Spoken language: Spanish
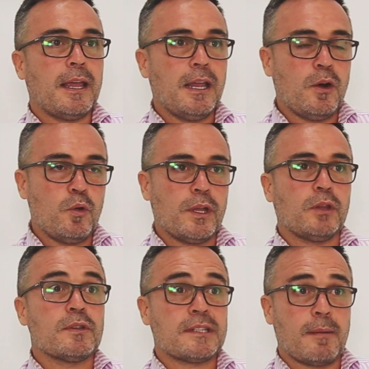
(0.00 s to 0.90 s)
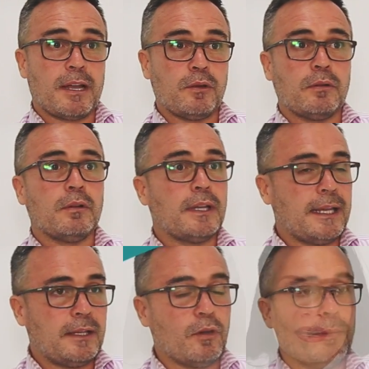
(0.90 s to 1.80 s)
incluyendo sábado
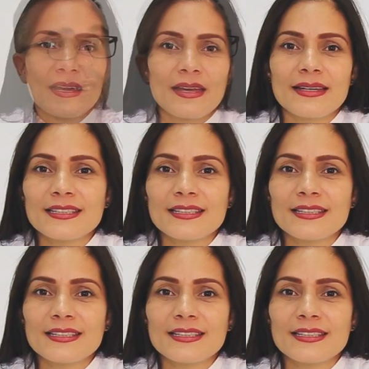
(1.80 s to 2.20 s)
y domingo.